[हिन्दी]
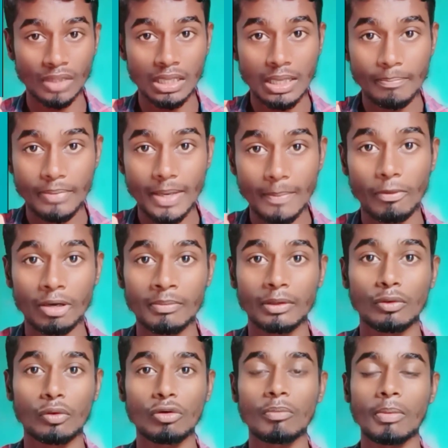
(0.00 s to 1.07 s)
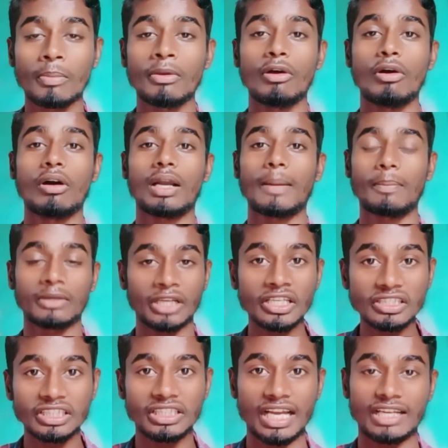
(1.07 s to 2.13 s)
पे फोन में गूगल पे में अगर आपको नहीं
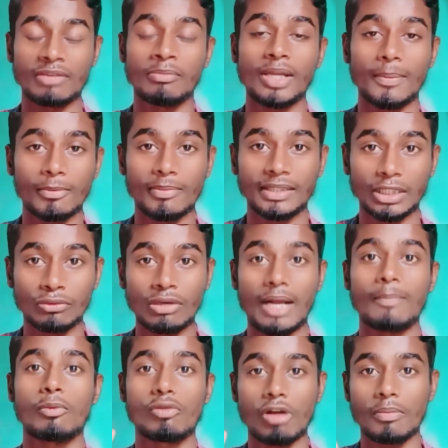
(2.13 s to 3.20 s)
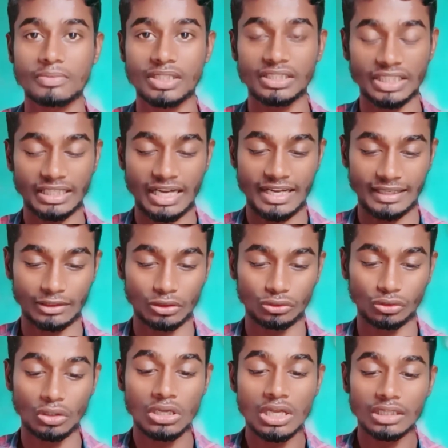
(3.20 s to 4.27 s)
दिखा रहे मैं आपको बताऊंगा आपको कब से दिखाएगा दोस्तों तो
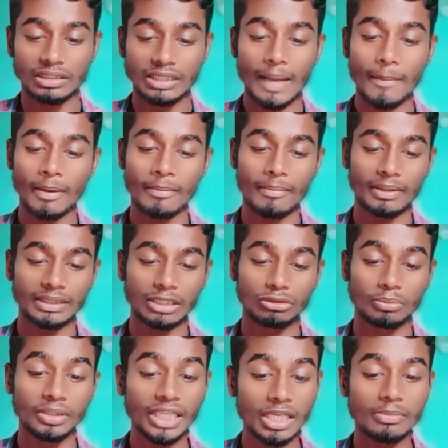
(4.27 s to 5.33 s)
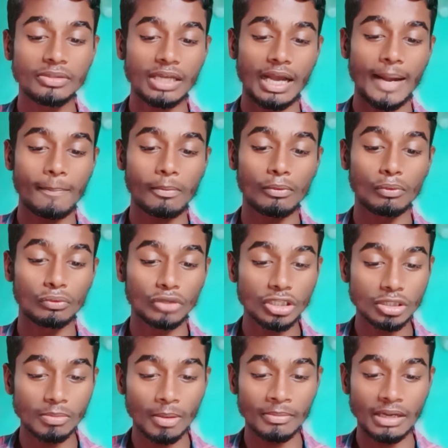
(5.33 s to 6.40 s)
यहाँ पर मैं बता दूँ वी भी आपको उन्नीस रुपये
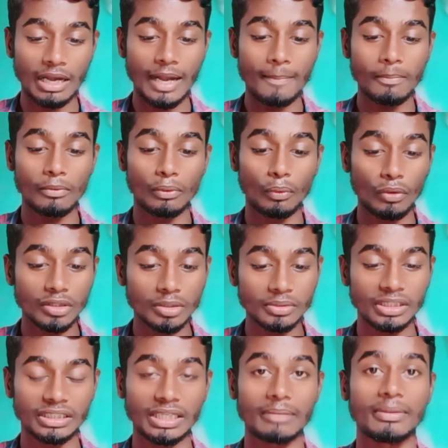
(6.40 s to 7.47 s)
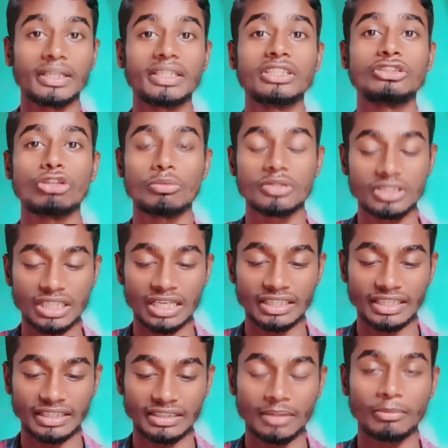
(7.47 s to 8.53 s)
में आपको वन जी डेटा लेकिन चौबीस घंटा के
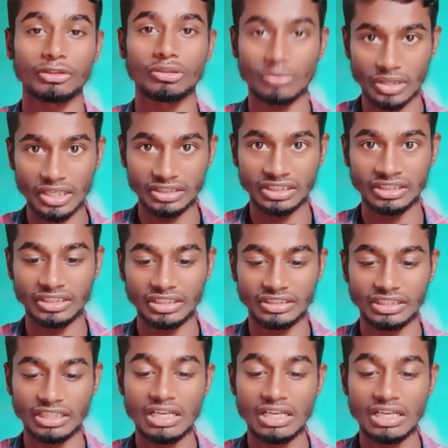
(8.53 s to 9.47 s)
लिए मतलब एक दिन के लिए